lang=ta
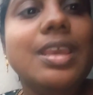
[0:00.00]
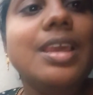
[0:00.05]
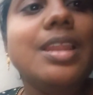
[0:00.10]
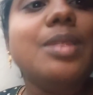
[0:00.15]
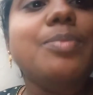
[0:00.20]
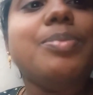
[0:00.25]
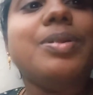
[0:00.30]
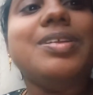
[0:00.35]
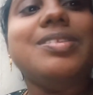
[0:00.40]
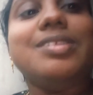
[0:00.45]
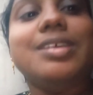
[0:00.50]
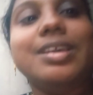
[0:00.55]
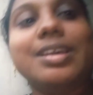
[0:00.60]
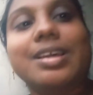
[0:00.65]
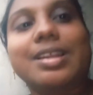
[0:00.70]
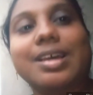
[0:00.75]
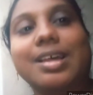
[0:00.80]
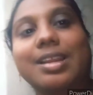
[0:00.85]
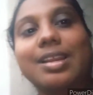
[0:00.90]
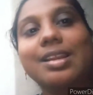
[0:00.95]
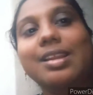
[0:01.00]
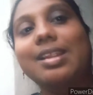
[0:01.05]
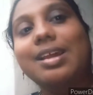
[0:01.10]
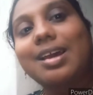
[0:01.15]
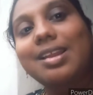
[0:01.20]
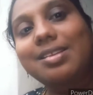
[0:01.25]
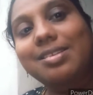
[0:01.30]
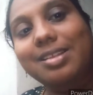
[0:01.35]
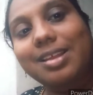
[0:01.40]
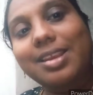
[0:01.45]
ஏன் இப்படி செய்கிறார்
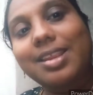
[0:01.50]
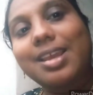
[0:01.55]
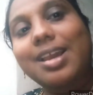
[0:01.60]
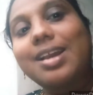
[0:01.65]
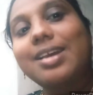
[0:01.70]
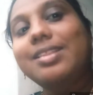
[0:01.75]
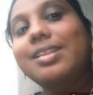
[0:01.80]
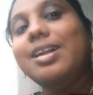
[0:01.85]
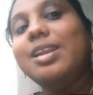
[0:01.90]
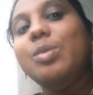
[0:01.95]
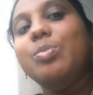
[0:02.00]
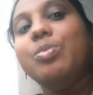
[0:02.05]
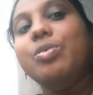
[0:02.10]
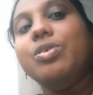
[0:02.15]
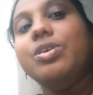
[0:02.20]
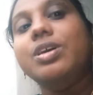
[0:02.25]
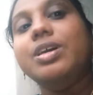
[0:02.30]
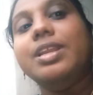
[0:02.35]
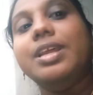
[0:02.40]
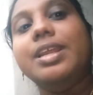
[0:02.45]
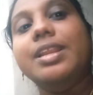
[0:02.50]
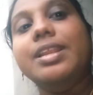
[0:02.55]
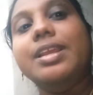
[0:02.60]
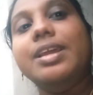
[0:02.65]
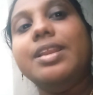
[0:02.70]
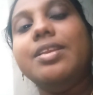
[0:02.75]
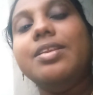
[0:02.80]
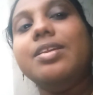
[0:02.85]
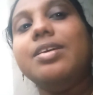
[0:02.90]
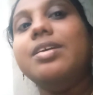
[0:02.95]
நான் சரியாகத்தானே போடுகிறேன்
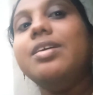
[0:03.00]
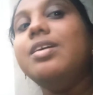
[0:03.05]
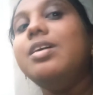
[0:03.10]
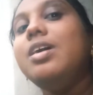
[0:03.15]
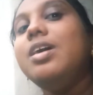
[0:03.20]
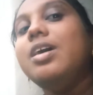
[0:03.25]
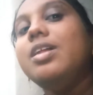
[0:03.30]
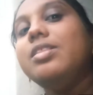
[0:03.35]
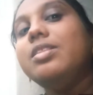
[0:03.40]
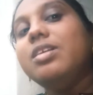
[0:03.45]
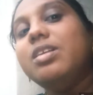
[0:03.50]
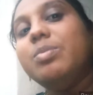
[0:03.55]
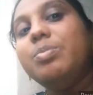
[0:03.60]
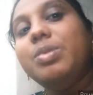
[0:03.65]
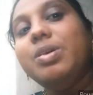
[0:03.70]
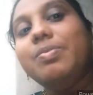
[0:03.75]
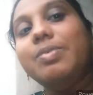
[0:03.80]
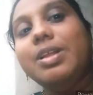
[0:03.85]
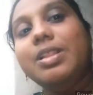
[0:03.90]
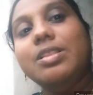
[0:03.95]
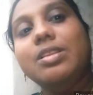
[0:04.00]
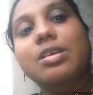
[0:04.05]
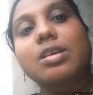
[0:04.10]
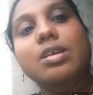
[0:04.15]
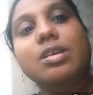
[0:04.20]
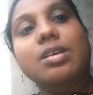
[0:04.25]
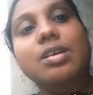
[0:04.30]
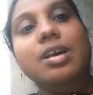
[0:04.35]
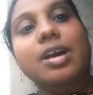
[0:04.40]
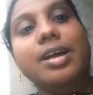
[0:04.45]
என்று திரும்பி வந்து
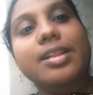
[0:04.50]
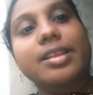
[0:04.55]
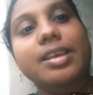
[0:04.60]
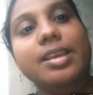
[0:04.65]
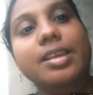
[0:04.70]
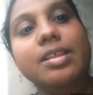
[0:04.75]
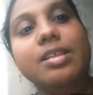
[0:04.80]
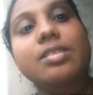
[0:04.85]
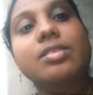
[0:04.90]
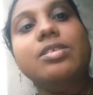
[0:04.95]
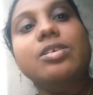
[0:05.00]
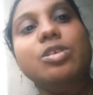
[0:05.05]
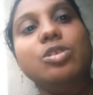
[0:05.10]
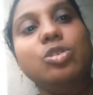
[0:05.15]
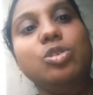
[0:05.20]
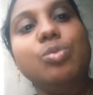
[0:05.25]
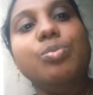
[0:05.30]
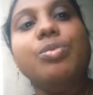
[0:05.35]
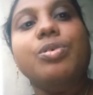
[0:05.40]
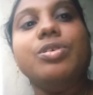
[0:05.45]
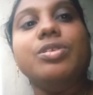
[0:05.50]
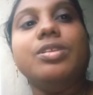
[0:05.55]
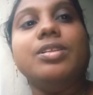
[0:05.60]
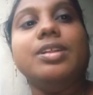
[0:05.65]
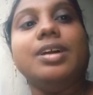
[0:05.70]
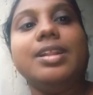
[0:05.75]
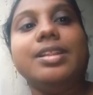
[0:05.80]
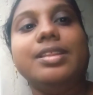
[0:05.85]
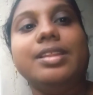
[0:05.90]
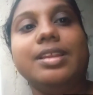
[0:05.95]
அதை திருத்தும்
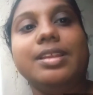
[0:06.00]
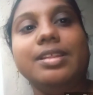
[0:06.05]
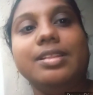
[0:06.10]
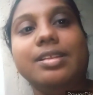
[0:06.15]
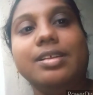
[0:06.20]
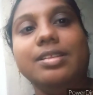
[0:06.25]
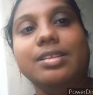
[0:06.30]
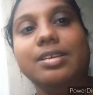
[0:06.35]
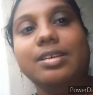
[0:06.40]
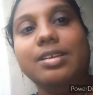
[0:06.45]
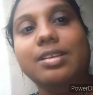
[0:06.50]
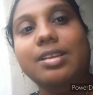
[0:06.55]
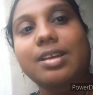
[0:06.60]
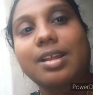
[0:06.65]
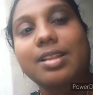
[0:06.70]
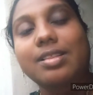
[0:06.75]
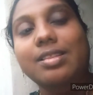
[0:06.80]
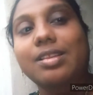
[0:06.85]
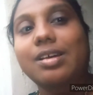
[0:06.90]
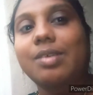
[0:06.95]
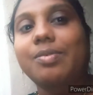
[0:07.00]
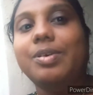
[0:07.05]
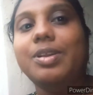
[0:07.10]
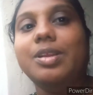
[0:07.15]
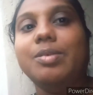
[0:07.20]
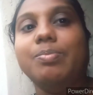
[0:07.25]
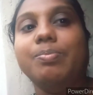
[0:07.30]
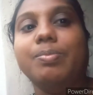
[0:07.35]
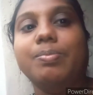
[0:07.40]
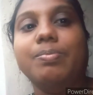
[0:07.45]
பொழுதுதான் தெரிந்தது நான்
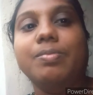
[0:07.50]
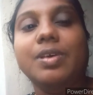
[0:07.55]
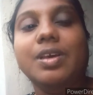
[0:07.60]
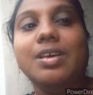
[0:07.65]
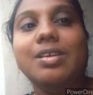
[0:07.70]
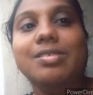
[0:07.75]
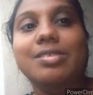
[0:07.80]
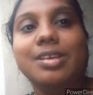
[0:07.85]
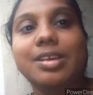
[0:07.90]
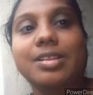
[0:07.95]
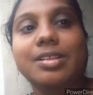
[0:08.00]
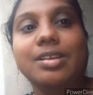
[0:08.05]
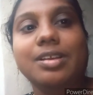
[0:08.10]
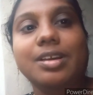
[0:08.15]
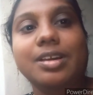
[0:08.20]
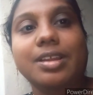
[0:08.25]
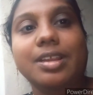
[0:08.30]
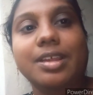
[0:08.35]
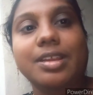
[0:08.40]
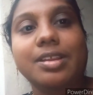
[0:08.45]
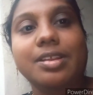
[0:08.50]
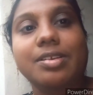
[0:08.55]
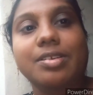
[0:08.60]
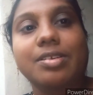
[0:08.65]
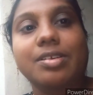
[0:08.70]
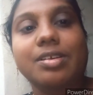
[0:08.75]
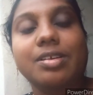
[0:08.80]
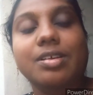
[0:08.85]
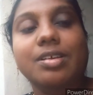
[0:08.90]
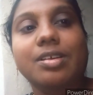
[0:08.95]
தவறு செய்திருக்கிறேன்
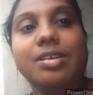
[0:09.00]
என்று